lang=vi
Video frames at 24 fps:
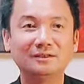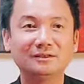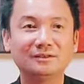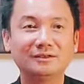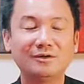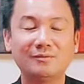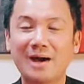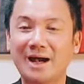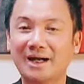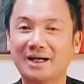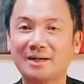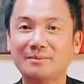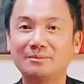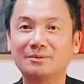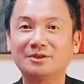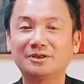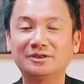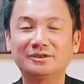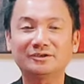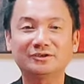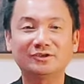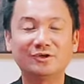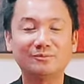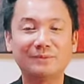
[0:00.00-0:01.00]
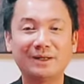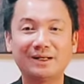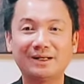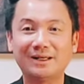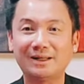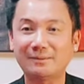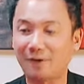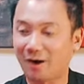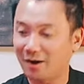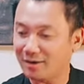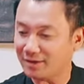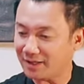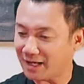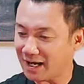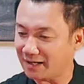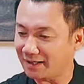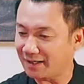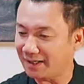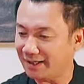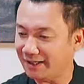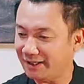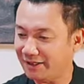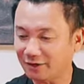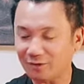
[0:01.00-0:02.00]
trong hai năm trước rồi mình lại bỏ nhà
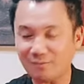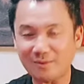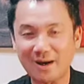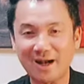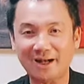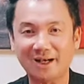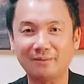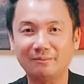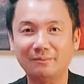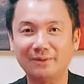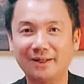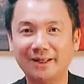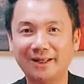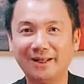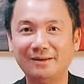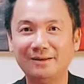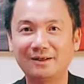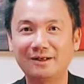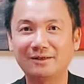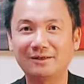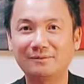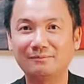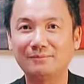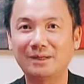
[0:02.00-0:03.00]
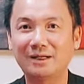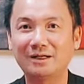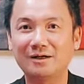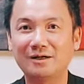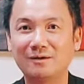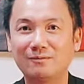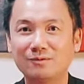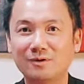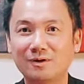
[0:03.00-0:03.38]
đi rồi trong hai năm nay mình không